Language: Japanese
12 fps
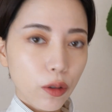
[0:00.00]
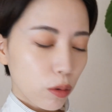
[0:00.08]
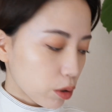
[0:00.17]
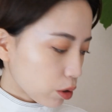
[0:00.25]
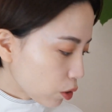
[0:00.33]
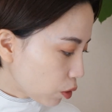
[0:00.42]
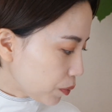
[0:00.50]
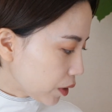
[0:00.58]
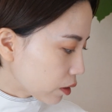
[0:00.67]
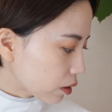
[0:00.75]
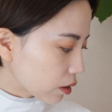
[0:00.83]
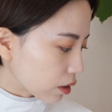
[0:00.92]
様子を見
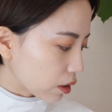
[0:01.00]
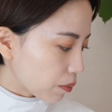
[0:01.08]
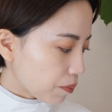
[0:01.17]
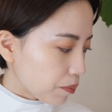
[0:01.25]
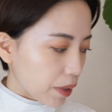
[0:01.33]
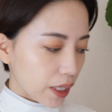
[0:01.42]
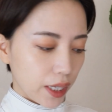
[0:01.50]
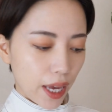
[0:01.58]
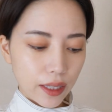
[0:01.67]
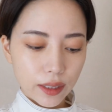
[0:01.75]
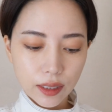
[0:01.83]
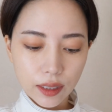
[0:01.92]
つつ眉
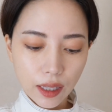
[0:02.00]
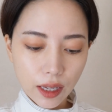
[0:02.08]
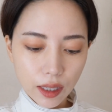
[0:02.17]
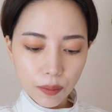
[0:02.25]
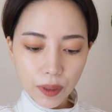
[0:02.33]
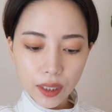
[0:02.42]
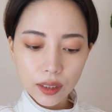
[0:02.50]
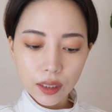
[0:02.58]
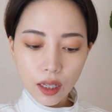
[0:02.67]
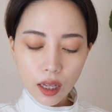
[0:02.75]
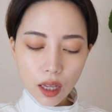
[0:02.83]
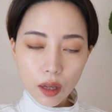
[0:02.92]
毛作っていきます
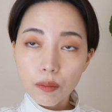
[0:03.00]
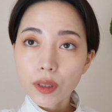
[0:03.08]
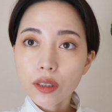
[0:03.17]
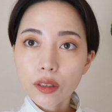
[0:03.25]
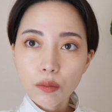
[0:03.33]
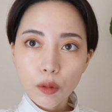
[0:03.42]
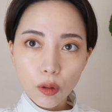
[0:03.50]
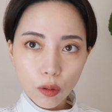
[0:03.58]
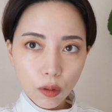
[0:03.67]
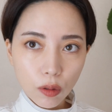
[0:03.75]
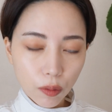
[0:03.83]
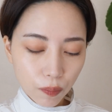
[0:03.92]
まず
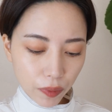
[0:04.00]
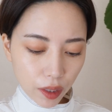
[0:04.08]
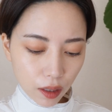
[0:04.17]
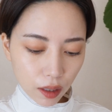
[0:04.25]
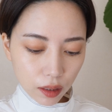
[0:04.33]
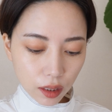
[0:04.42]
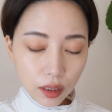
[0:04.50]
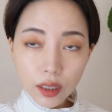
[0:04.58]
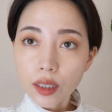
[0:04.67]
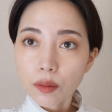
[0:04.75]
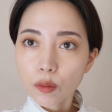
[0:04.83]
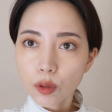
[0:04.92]
もう
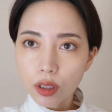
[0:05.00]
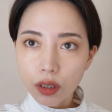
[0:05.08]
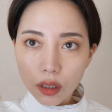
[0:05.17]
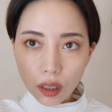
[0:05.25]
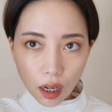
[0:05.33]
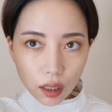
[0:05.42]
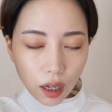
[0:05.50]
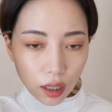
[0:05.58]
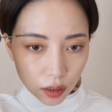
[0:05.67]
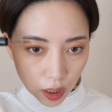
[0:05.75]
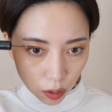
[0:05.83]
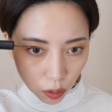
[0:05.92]
形もあ
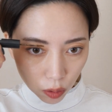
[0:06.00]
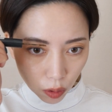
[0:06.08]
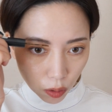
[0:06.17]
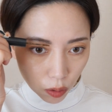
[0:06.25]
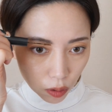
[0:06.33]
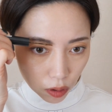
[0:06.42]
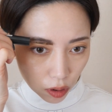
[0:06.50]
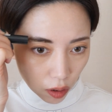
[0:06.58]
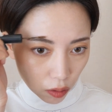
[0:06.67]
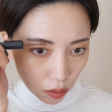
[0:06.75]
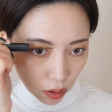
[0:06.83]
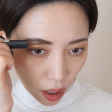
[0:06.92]
る程度整って
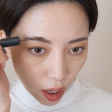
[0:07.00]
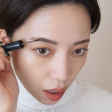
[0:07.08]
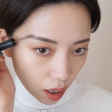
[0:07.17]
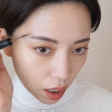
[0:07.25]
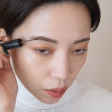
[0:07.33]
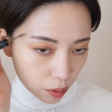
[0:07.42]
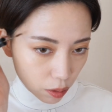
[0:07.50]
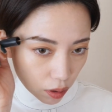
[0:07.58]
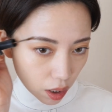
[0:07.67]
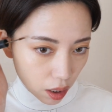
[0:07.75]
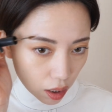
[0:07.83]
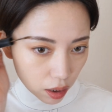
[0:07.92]
るので
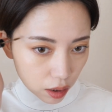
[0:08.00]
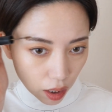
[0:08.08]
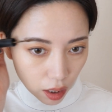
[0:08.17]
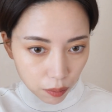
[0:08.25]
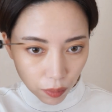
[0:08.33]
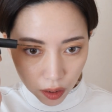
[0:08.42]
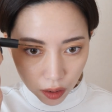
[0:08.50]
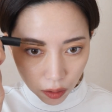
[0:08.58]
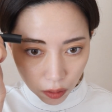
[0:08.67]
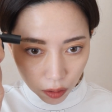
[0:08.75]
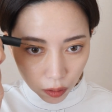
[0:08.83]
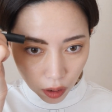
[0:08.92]
アイブロウカラーで眉毛
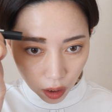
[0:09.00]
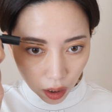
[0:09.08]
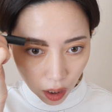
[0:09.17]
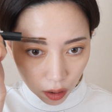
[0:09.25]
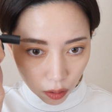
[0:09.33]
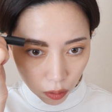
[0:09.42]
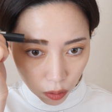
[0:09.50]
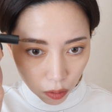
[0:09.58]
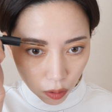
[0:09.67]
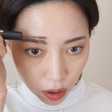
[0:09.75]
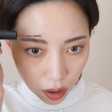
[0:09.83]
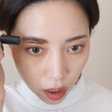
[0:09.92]
の色だけ整
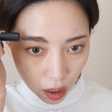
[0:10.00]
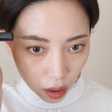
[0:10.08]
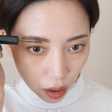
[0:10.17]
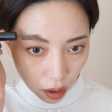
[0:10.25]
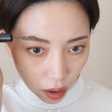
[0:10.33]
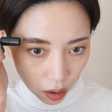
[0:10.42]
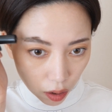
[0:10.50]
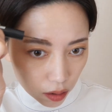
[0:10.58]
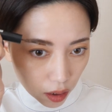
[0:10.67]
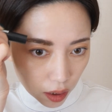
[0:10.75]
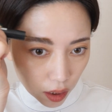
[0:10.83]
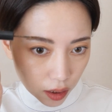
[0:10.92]
えて
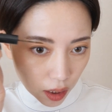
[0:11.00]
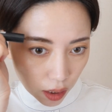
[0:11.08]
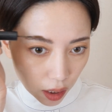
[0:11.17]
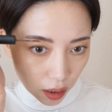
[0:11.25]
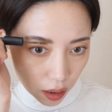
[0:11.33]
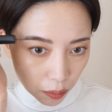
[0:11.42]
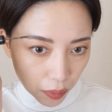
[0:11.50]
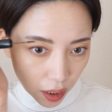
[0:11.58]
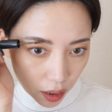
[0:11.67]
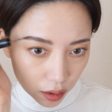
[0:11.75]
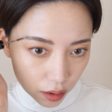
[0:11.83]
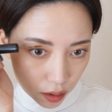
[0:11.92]
立たせていき
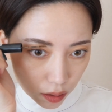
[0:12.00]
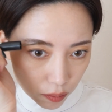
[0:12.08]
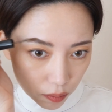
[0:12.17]
ます